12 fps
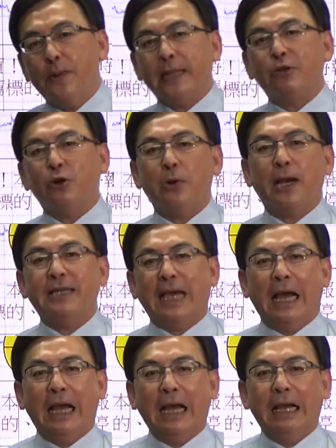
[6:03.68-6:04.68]
五百多万
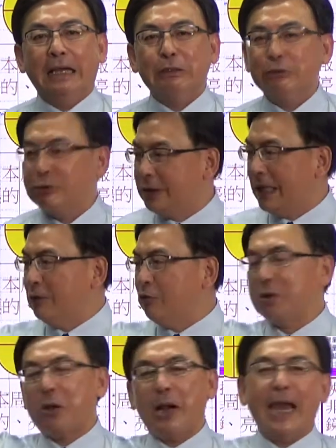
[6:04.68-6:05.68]
呐，五千
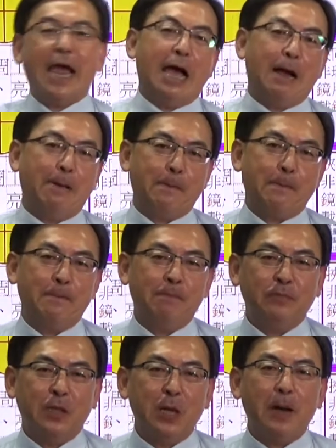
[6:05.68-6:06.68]
多块啊，
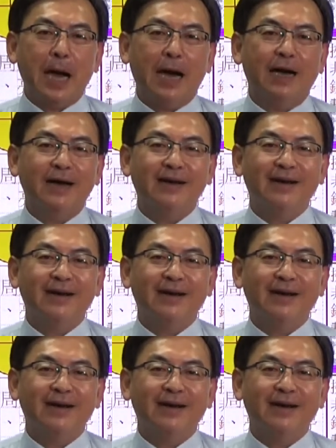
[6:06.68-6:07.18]
对吧？